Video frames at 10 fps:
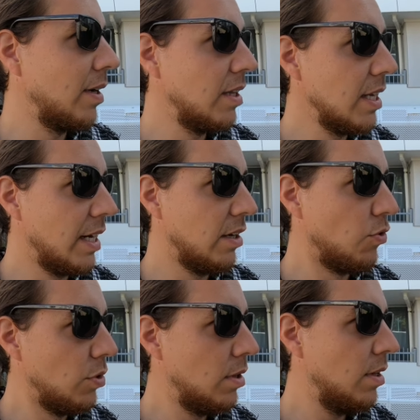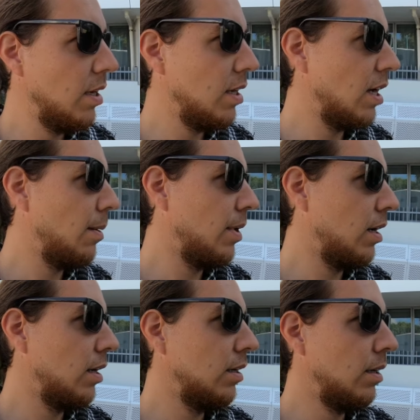zwar jetzt nicht gerade günstig,
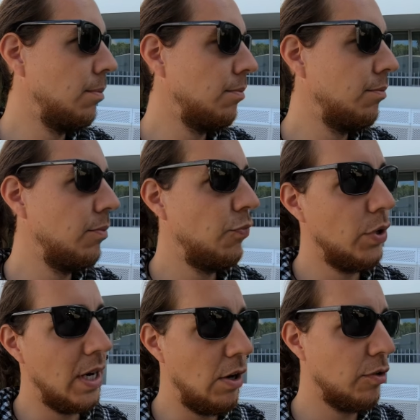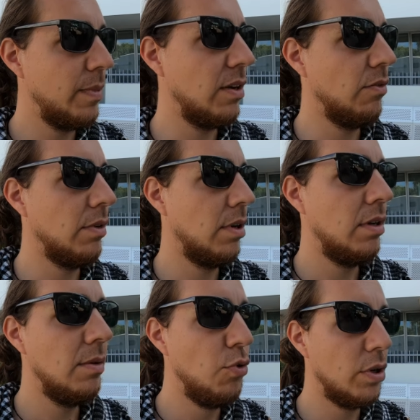aber ähm, für den Ausblick und
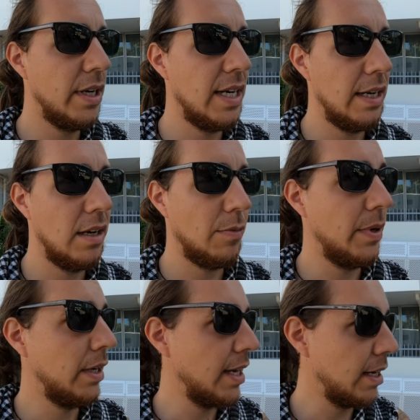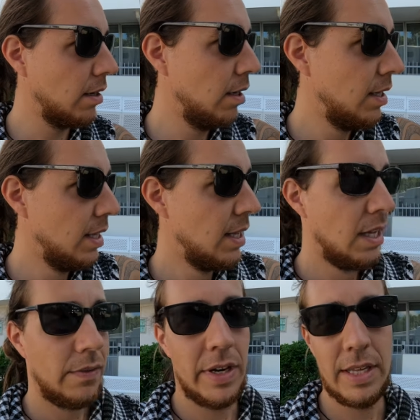die Möglichkeiten, dass man dann direkt
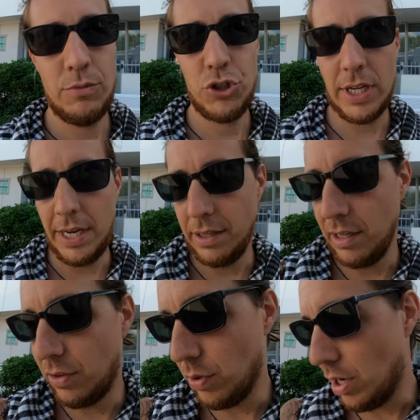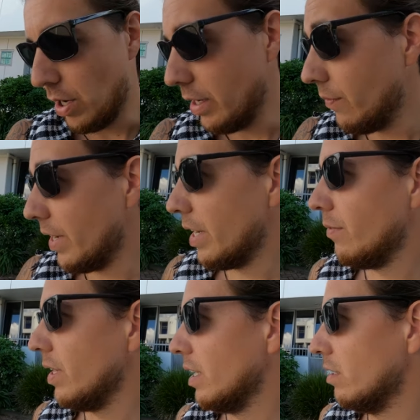quasi am Strand ist oder auch an den
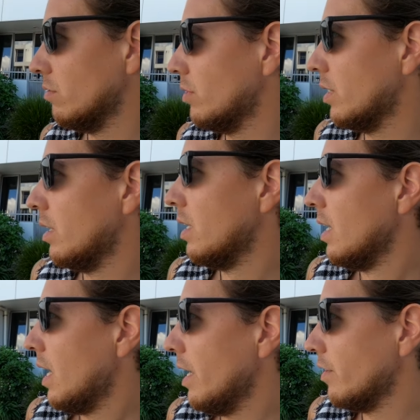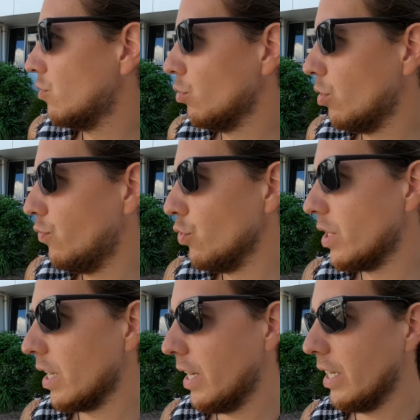Wanderwegen und alles gut zu
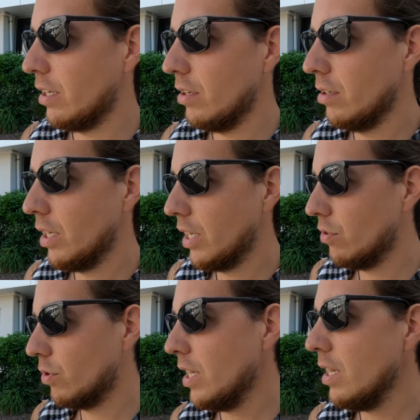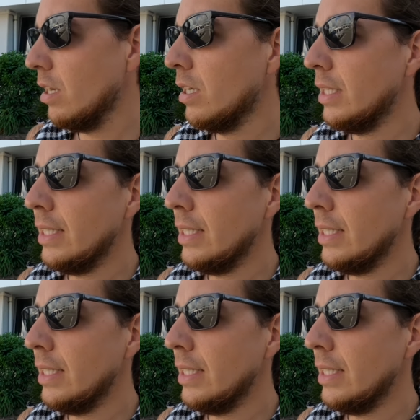Fuß erreicht, echt okay.